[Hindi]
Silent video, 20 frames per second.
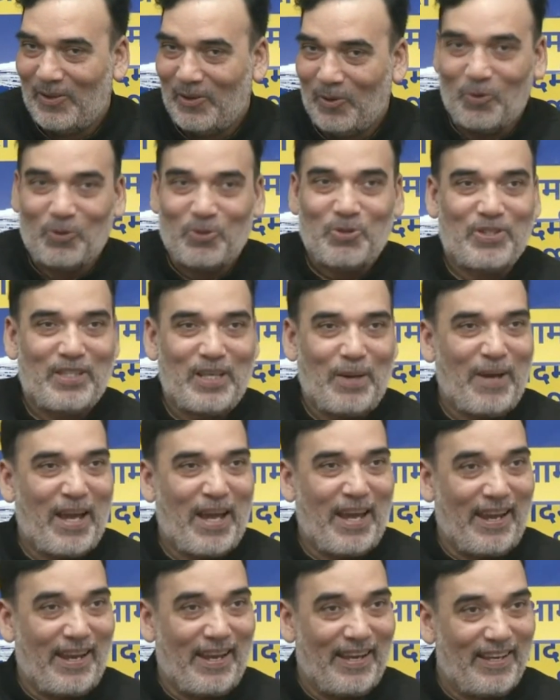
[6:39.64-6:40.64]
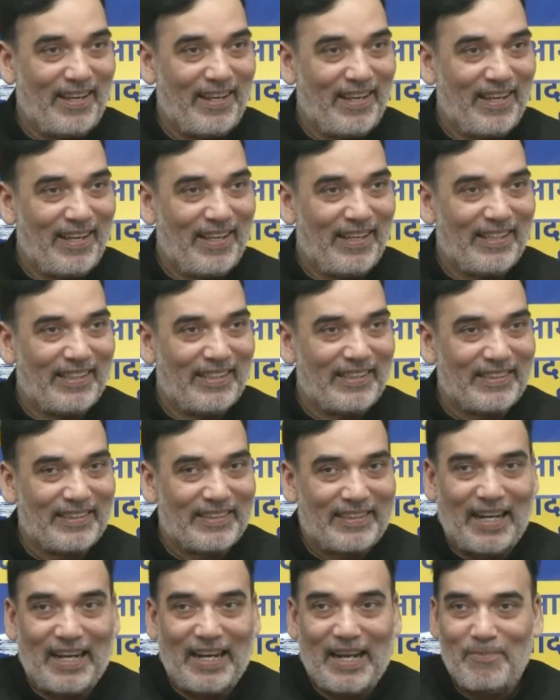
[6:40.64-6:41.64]
उस समय
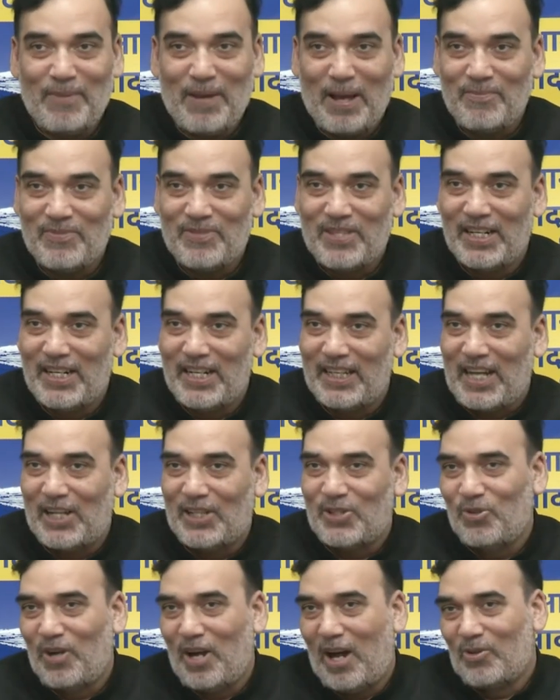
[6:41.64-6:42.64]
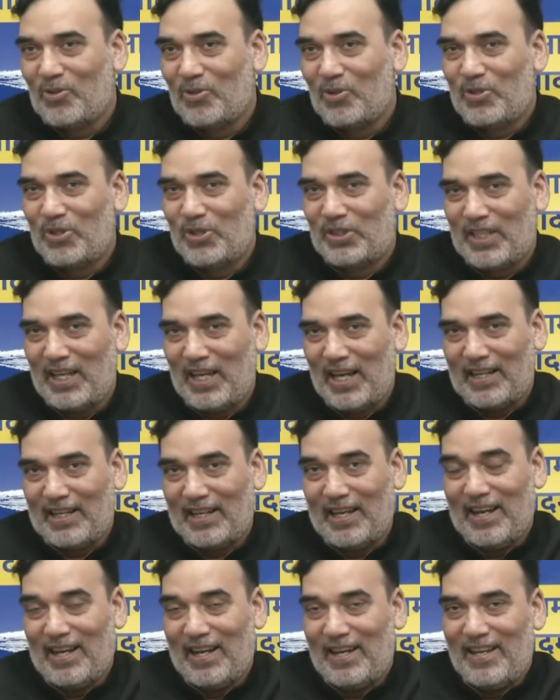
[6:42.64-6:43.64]
दिल्ली में एमसीडी का चुनाव घोषित किया
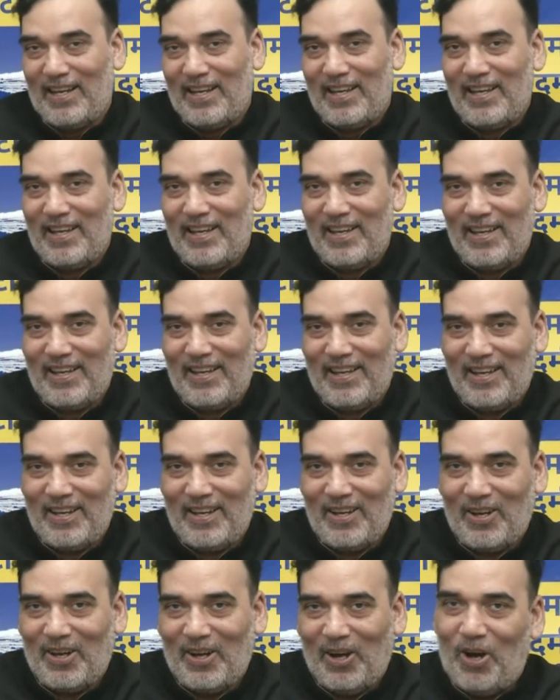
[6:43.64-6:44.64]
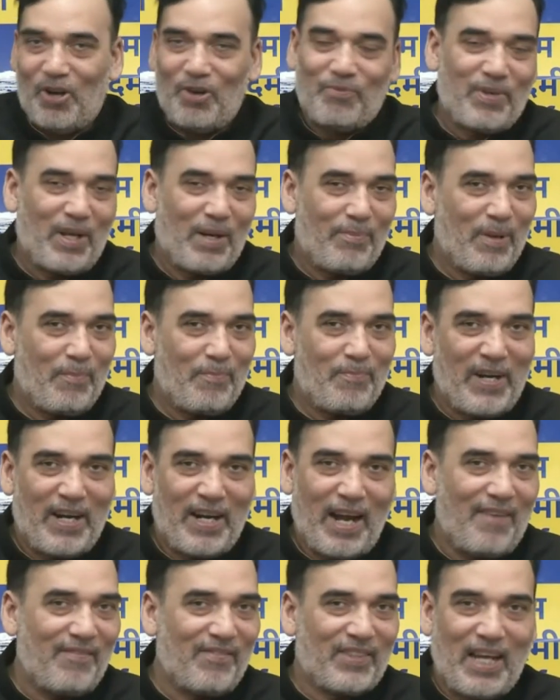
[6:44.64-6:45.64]
गया और फिर भी
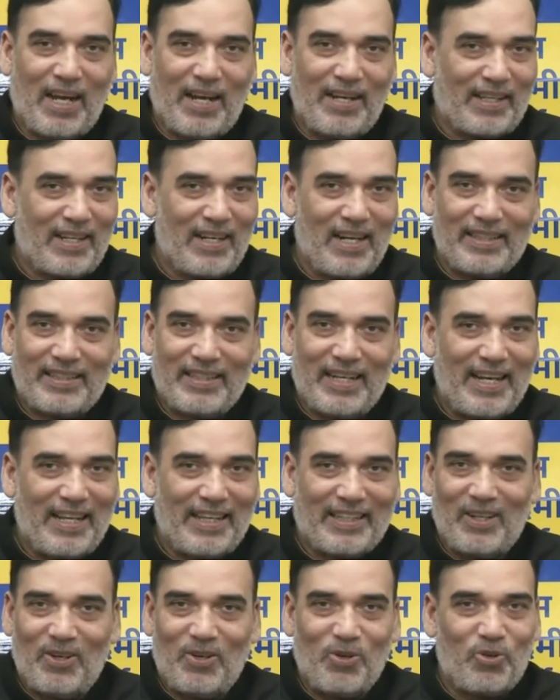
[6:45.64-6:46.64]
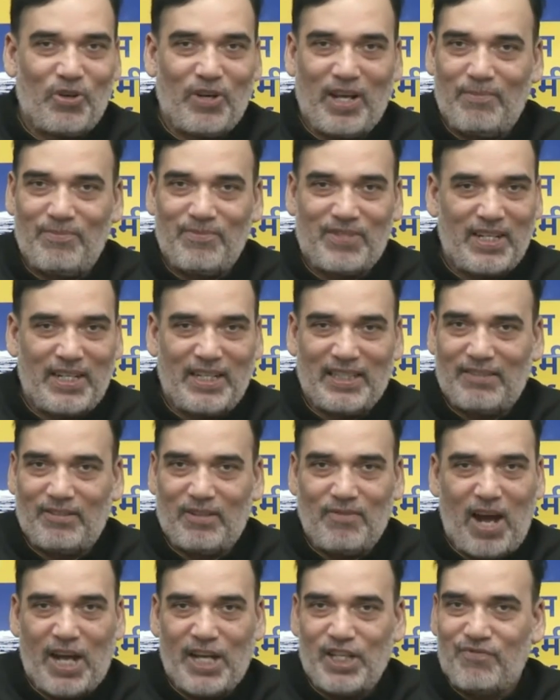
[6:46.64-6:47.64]
परिणाम क्या निकला दिल्ली के लोगों ने एमसीडी से
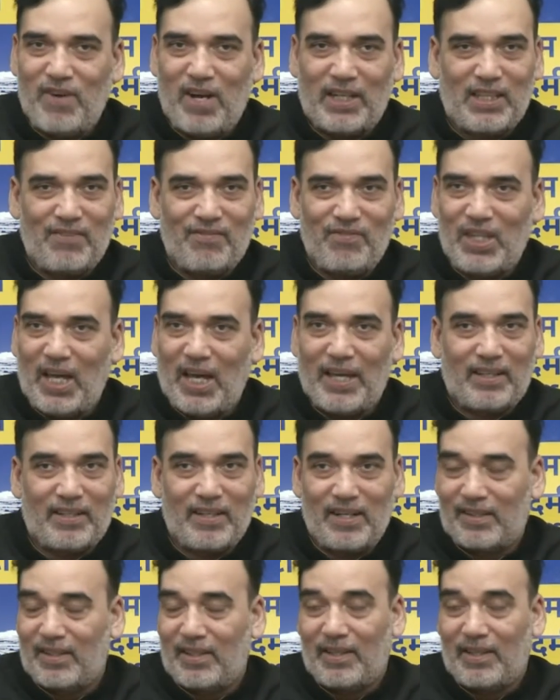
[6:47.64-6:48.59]
भी भाजपा की विदाई कर